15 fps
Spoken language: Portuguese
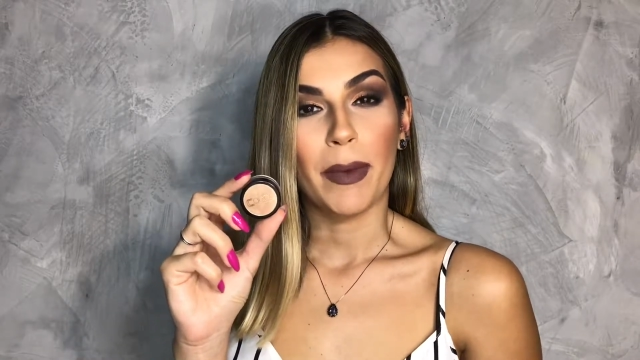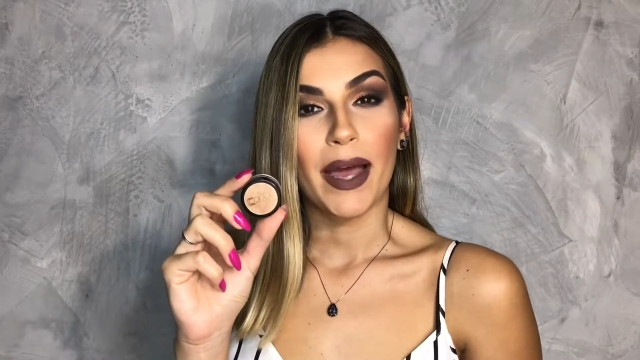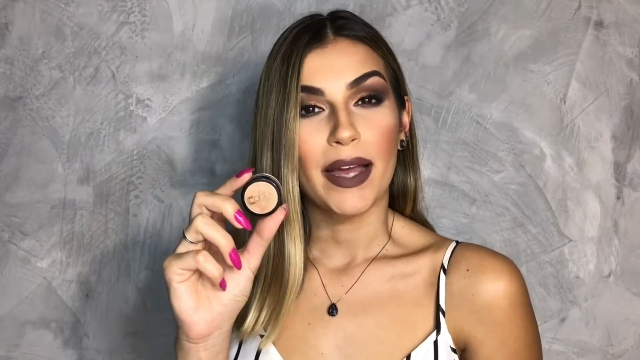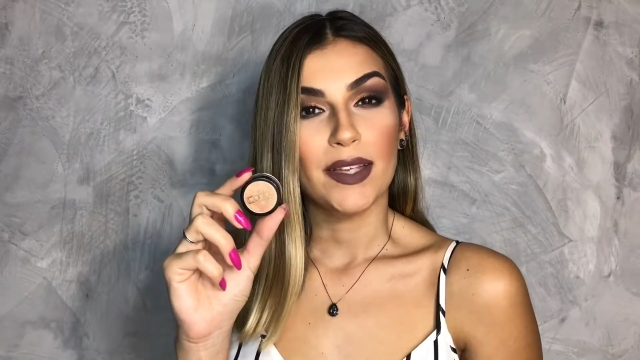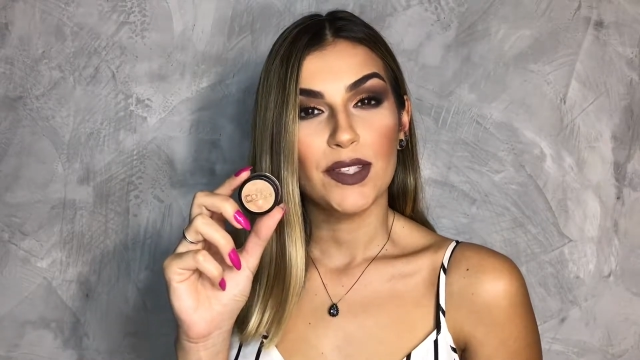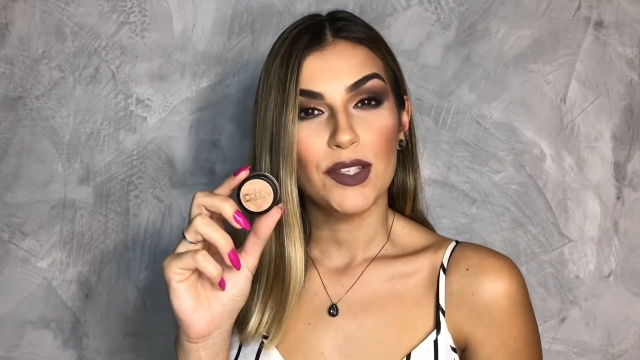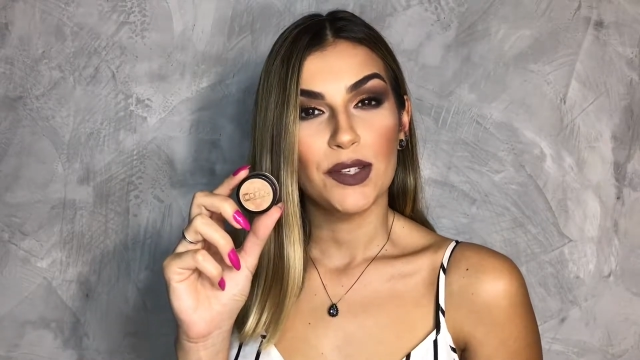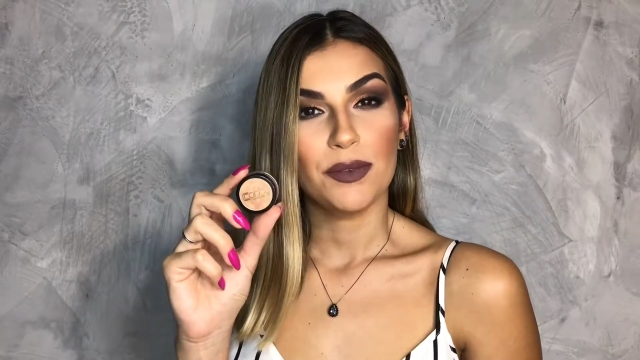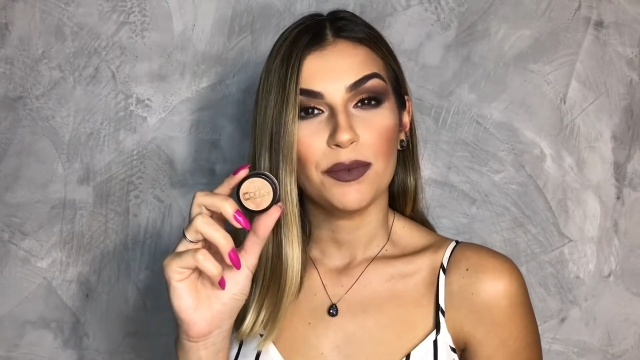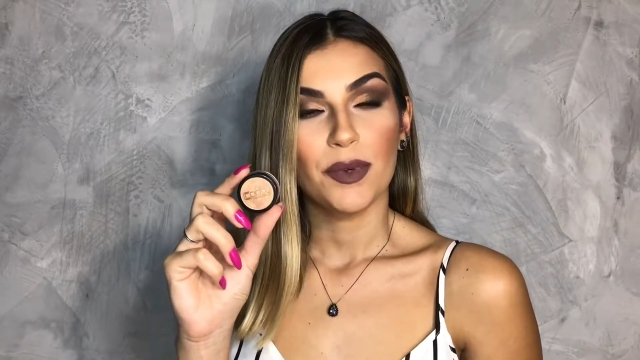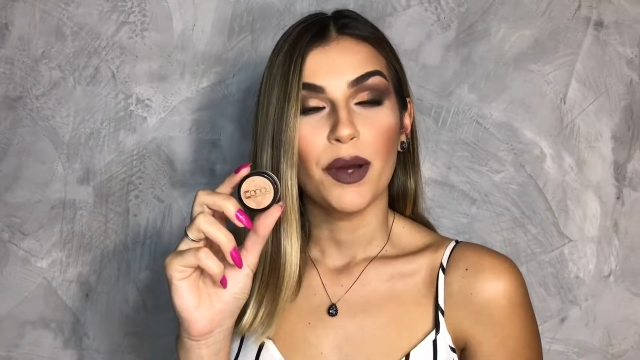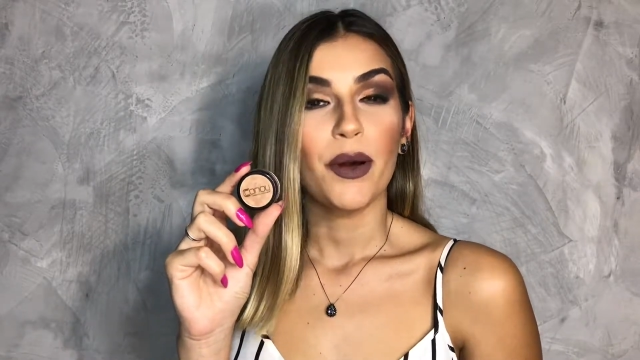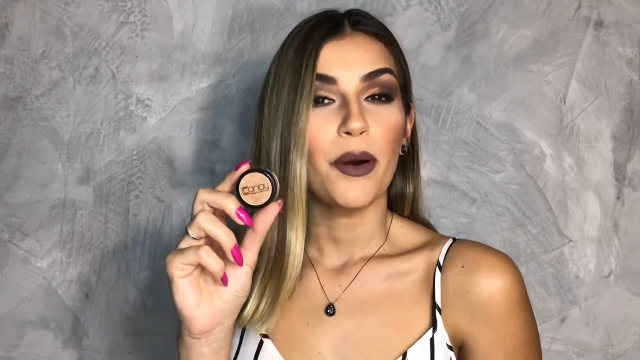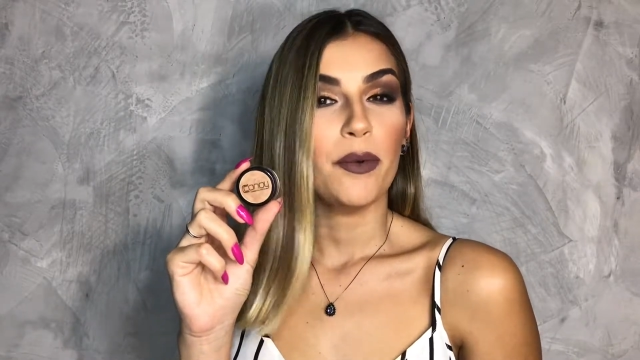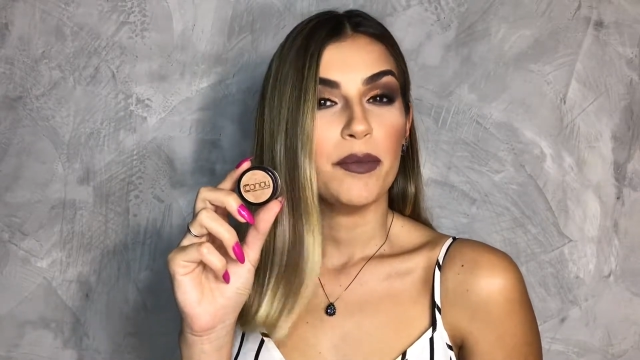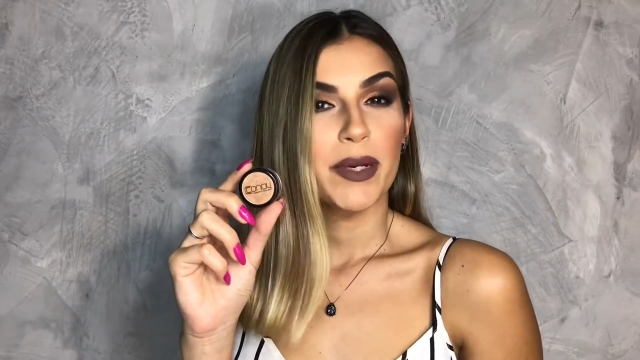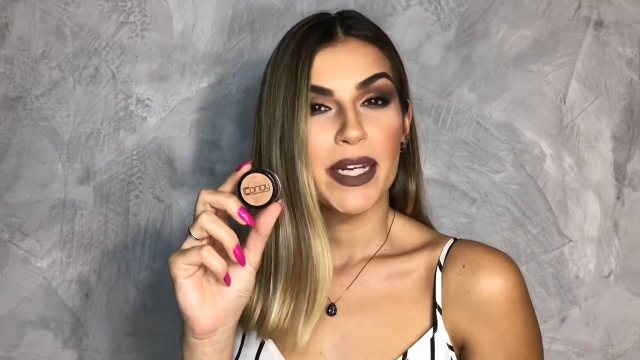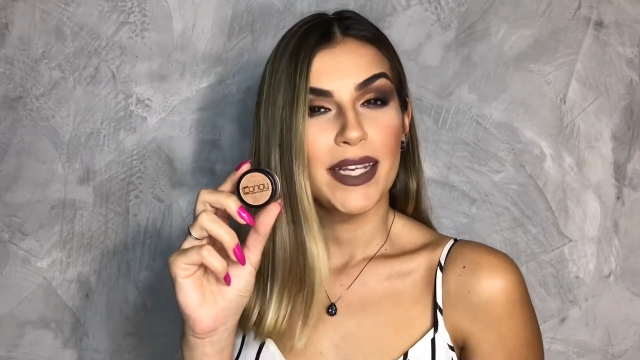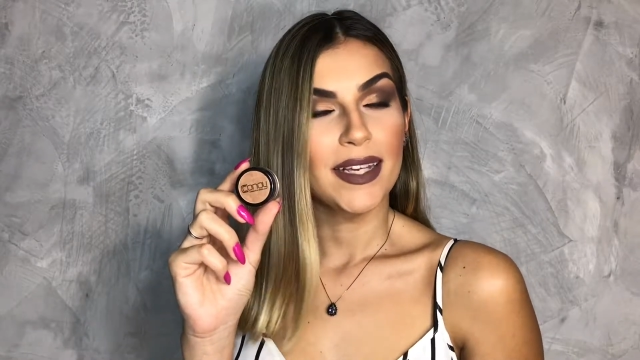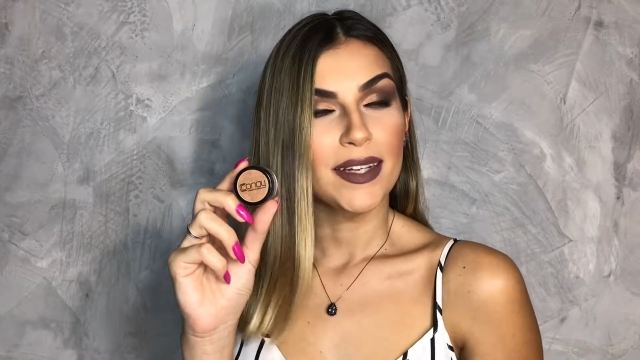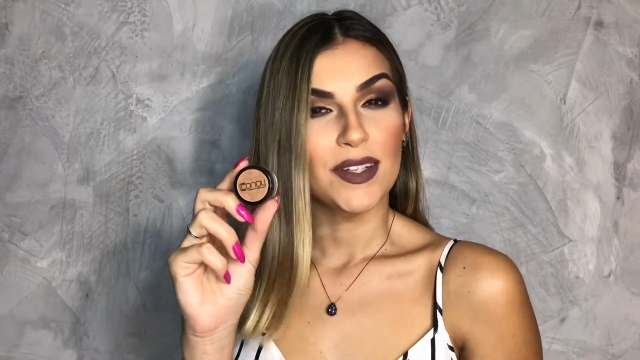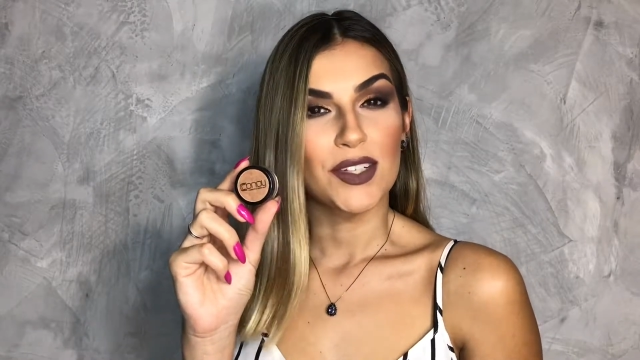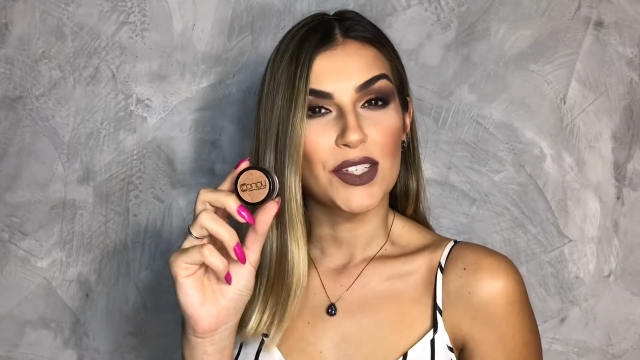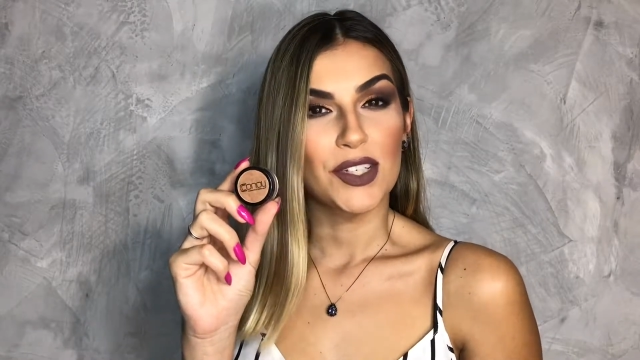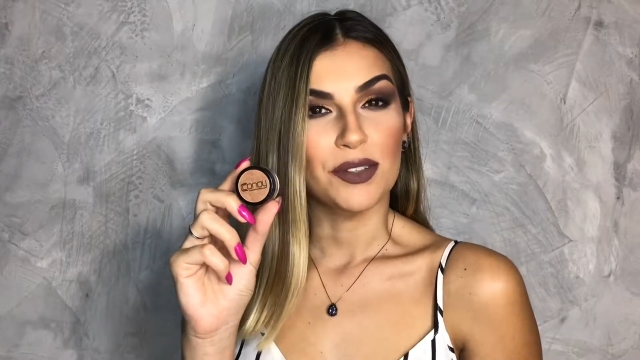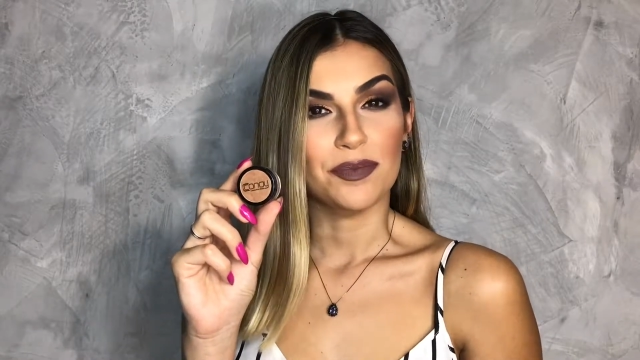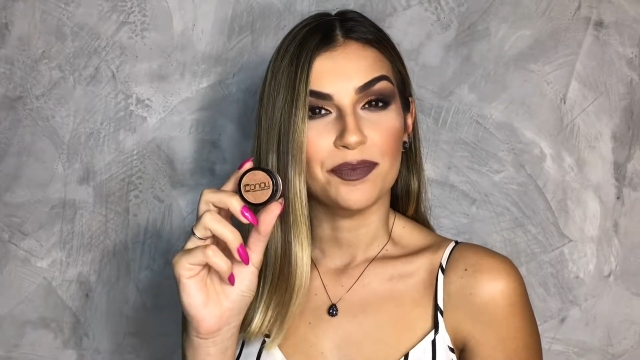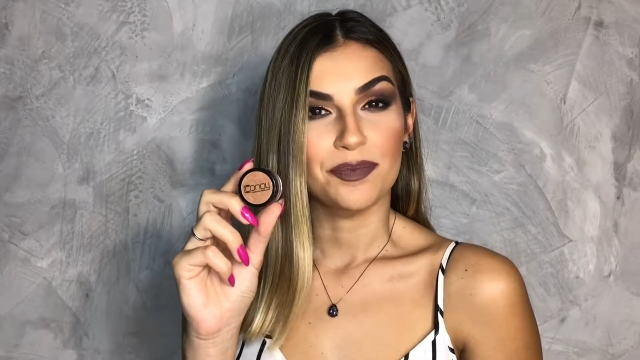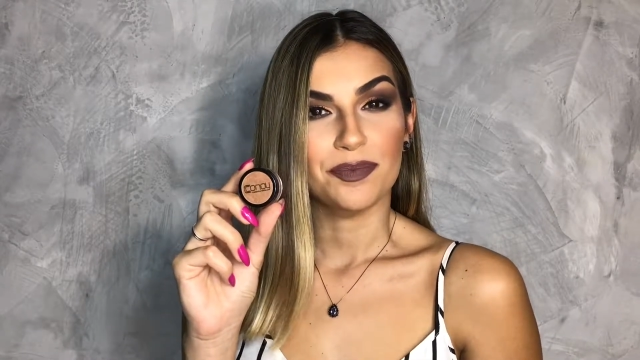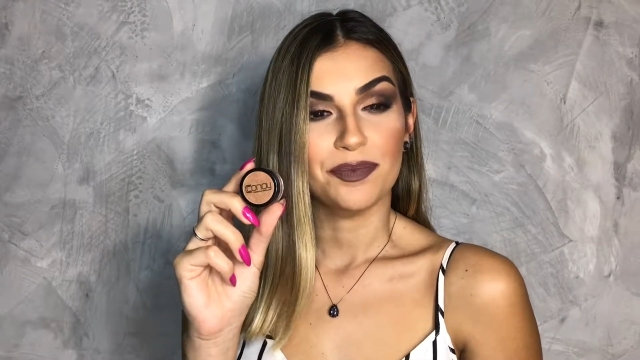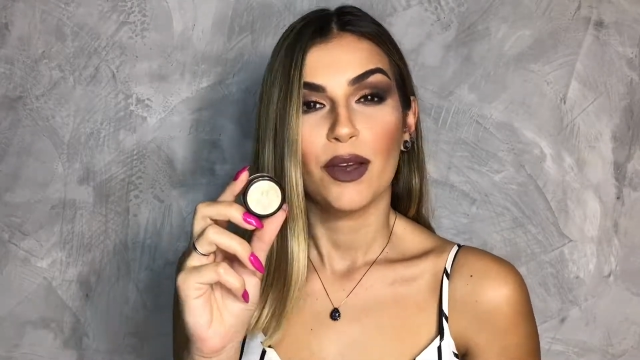mate ou brilhante.